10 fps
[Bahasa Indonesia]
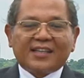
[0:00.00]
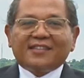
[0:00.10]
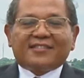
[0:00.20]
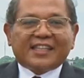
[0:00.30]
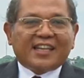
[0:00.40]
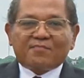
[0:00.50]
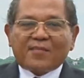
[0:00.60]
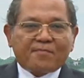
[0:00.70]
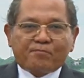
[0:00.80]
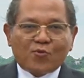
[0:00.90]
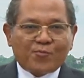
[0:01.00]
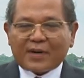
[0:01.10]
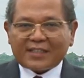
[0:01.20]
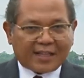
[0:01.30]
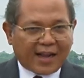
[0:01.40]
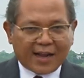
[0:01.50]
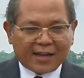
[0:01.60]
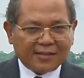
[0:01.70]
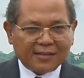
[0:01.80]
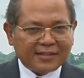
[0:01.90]
Dan tidak mampu
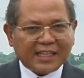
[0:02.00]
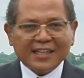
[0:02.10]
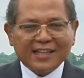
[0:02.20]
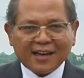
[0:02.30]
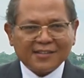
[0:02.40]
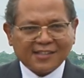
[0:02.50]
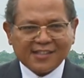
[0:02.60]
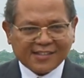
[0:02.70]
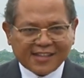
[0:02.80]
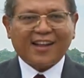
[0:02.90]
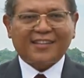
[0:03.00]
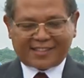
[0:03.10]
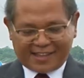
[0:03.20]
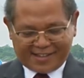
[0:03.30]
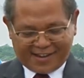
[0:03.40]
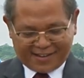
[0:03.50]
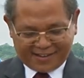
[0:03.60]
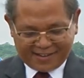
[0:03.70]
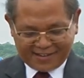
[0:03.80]
bertahan tinggal sesaat saja.